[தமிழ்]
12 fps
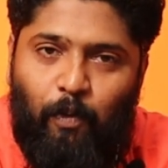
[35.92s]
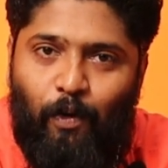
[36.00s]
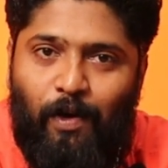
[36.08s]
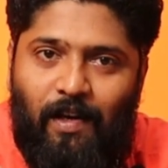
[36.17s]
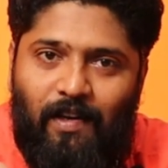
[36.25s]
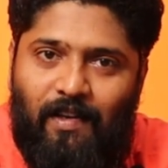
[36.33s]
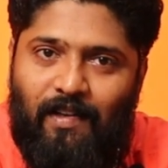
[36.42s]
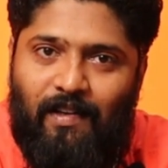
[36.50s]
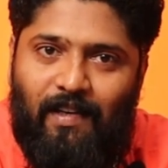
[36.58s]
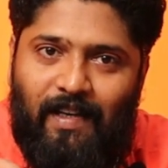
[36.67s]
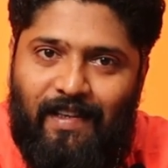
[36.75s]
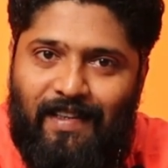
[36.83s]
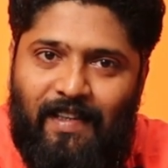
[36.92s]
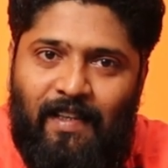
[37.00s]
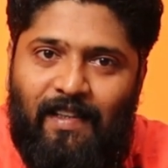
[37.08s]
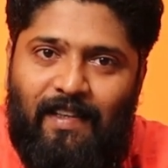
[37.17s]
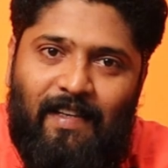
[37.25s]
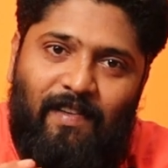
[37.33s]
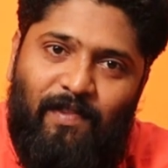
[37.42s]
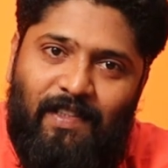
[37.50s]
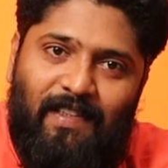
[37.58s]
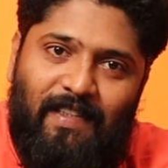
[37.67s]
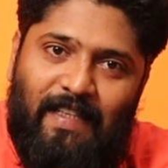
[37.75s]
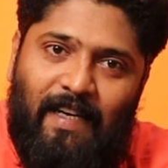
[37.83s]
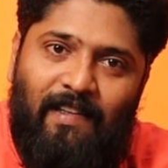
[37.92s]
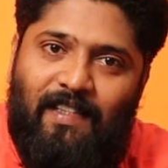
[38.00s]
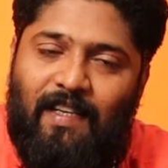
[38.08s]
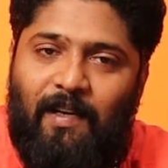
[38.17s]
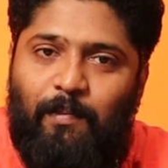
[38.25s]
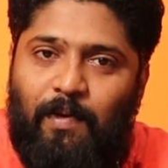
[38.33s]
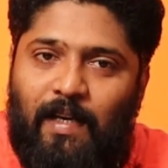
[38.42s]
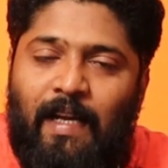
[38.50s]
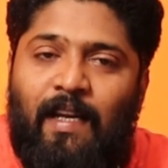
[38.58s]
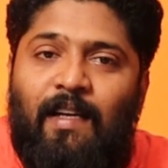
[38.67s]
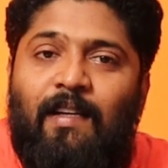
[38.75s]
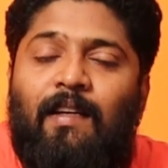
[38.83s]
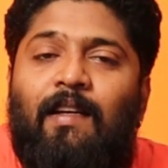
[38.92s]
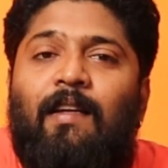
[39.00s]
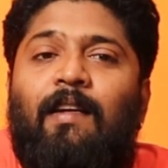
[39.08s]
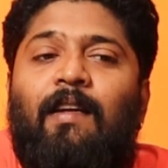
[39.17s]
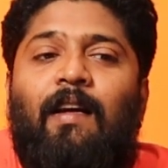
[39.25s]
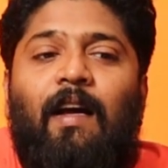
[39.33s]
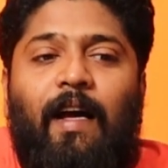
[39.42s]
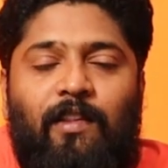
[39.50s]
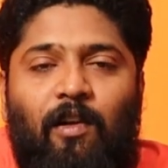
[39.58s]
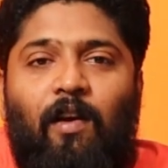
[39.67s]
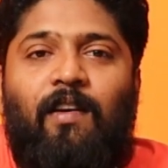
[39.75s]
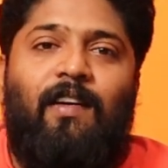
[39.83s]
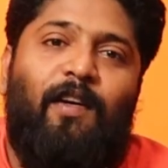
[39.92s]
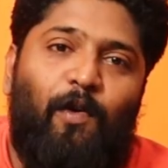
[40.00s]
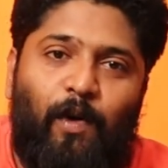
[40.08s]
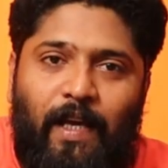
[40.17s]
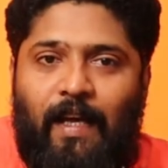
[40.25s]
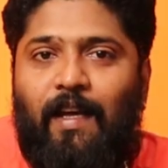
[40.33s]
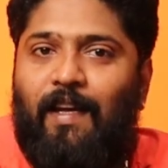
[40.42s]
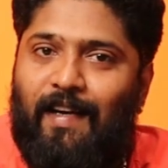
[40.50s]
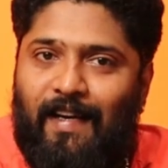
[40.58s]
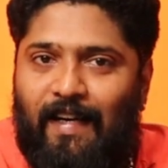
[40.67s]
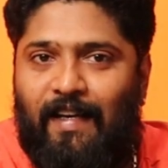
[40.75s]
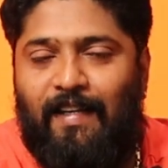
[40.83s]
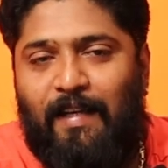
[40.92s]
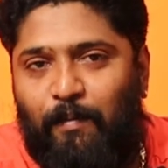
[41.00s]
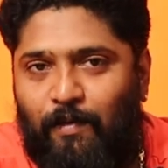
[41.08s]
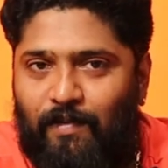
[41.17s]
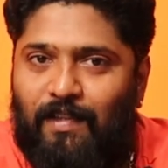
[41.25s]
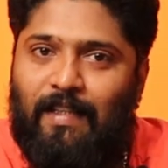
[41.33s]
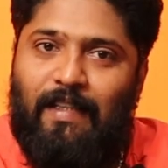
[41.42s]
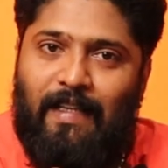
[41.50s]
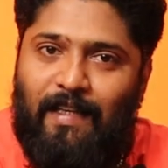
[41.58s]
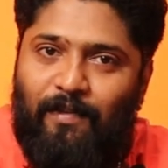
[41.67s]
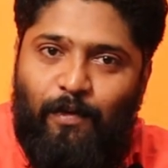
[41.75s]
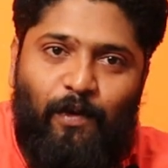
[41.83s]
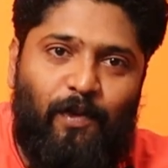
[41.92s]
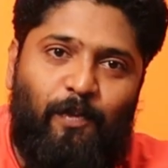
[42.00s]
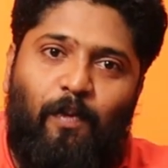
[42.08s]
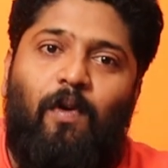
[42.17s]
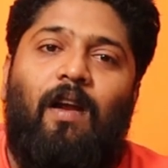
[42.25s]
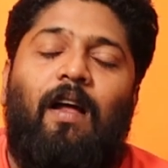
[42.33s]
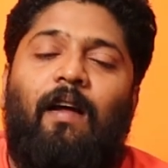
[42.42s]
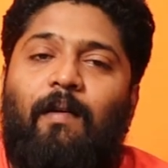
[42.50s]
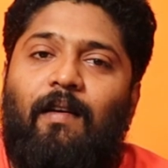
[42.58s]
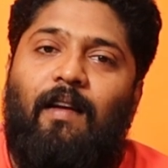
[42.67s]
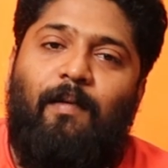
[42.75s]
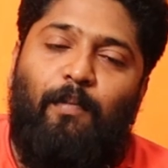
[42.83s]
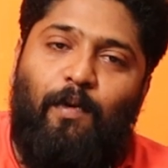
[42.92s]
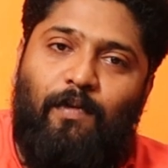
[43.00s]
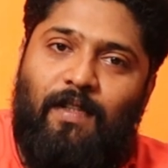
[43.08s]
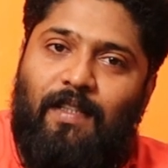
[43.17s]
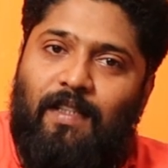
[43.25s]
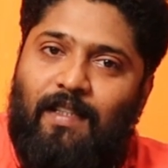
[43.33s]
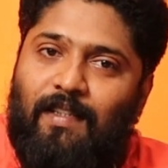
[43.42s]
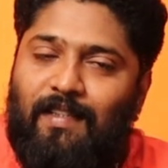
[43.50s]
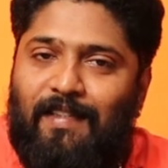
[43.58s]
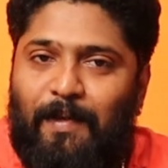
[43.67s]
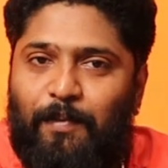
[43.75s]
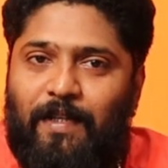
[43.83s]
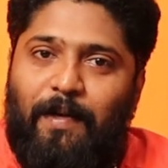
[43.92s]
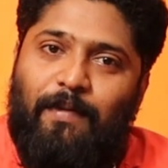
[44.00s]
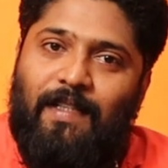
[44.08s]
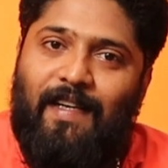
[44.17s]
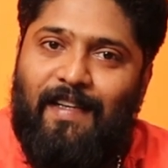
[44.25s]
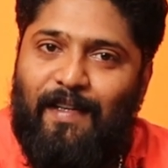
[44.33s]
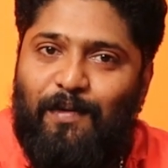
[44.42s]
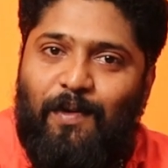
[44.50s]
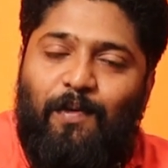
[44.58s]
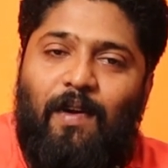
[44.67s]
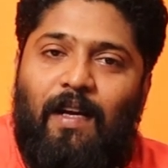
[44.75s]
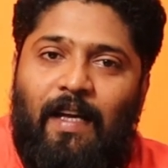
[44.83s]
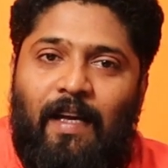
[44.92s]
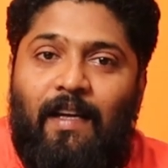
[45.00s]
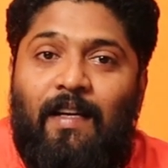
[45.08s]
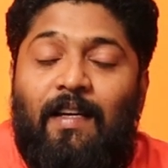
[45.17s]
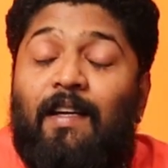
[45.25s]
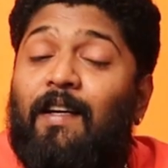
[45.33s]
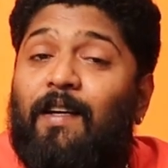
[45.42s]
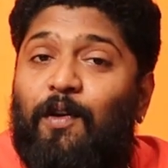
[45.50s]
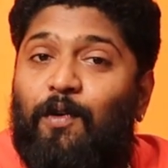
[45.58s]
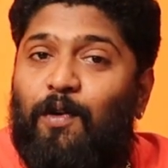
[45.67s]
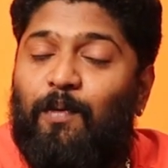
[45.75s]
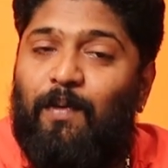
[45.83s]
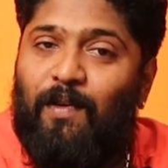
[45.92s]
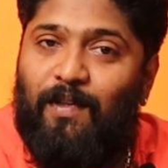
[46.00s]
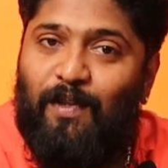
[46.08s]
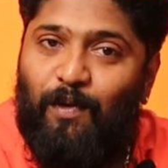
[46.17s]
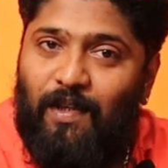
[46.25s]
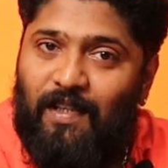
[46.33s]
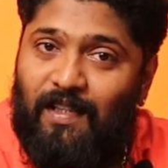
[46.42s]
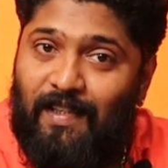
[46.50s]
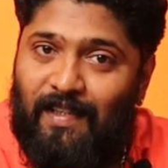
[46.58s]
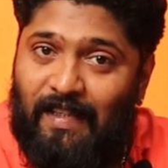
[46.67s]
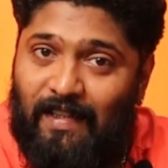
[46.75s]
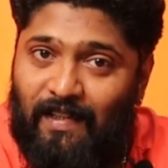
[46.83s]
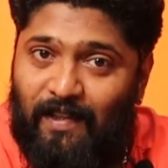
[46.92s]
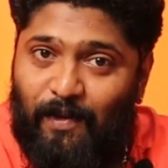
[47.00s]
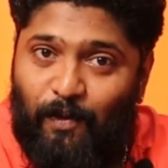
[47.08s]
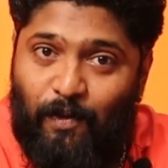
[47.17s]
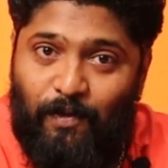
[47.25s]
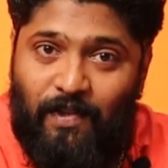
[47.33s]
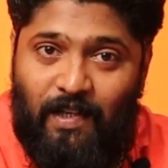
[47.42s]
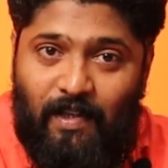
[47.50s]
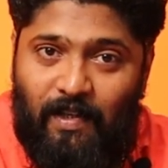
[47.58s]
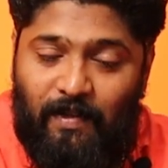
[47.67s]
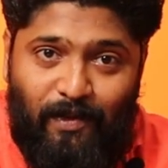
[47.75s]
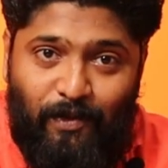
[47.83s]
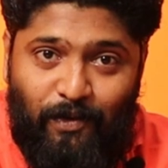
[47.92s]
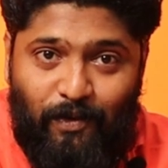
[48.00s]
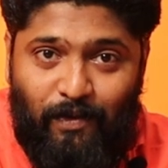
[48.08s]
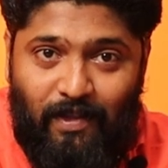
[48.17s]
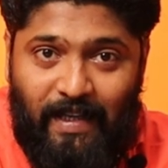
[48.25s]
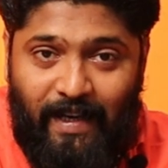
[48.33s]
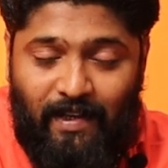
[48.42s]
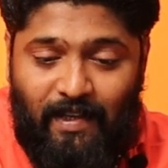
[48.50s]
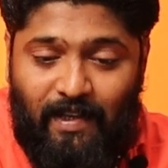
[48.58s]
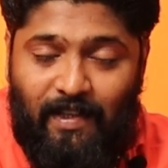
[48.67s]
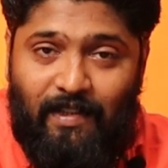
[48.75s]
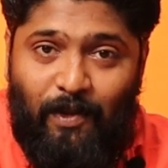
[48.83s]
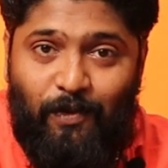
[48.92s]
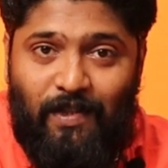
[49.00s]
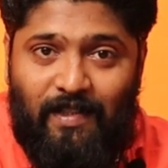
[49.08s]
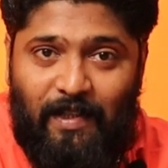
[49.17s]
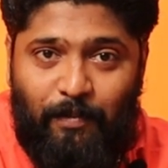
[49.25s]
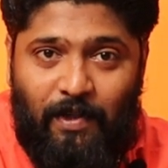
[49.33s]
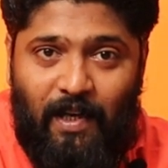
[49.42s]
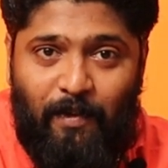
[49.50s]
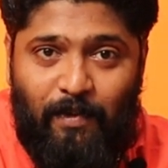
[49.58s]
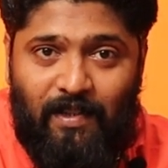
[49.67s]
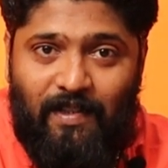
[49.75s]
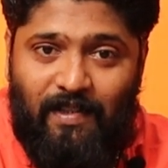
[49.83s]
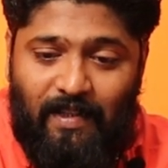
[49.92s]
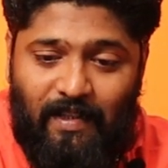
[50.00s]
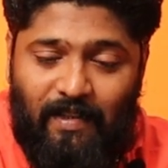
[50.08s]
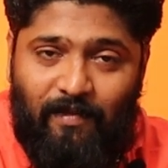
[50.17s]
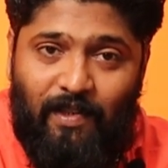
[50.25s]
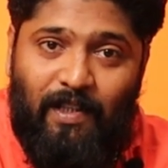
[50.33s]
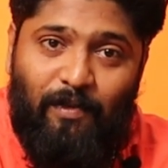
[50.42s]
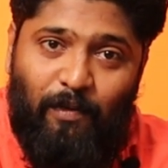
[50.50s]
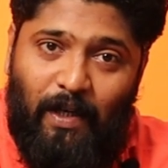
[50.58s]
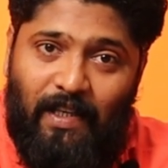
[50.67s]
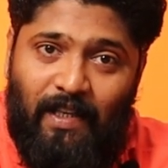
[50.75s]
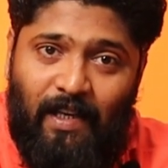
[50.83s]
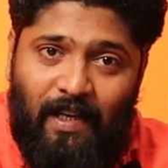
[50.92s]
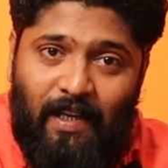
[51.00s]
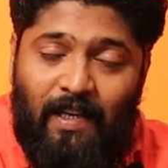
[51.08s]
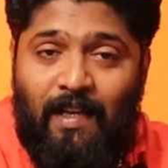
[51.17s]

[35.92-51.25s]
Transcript: பொங்கல் அன்னைக்கு நான் வந்து இந்த சேனல் ஸ்டார்ட் பண்ணேன் ஐ தாட் ஓகே கடகன்னு நம்ம வந்து நிறைய வீடியோஸ் போடலாம் அப்புறம் வந்து சப்ஸ்கிரைபர்ஸ் கடகன்னு வருவாங்க யூடியூப்பில் வந்து ஒரு ஒரு விஷயம் இருக்குது யூ ஷுட் கெட் தௌசண்ட் சப்ஸ்கிரைபர்ஸ் வித்தின் ஒன் இயர்